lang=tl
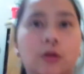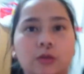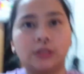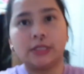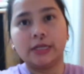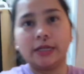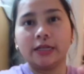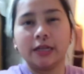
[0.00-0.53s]

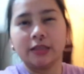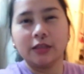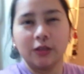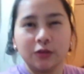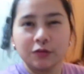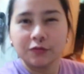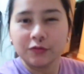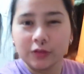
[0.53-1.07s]
close na rin
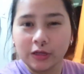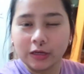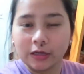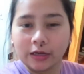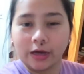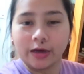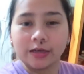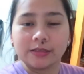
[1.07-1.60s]
natin yung
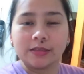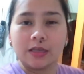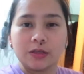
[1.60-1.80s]
vlog, guys.